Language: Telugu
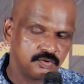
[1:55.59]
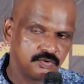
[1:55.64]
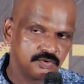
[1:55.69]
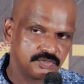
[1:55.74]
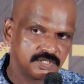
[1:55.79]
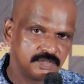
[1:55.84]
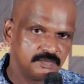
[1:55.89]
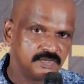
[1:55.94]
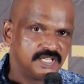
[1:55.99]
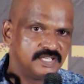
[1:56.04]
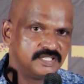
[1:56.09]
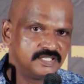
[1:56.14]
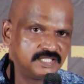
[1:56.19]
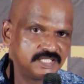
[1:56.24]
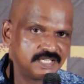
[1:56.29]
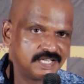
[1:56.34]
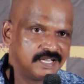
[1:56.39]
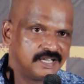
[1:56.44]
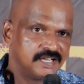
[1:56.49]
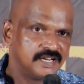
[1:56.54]
కోసం నేను
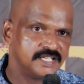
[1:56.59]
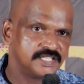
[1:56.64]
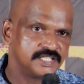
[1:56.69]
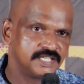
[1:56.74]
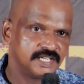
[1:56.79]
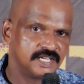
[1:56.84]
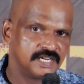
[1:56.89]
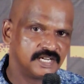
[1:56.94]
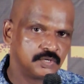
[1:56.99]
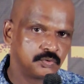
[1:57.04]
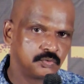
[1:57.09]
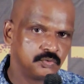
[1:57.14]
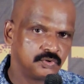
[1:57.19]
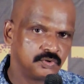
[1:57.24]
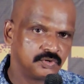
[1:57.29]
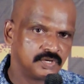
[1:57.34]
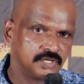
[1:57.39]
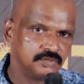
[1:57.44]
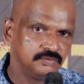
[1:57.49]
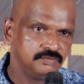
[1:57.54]
చాలా
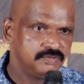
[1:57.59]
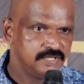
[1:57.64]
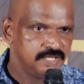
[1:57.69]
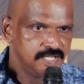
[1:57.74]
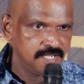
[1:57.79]
చేయాలనుకుంటున్నాను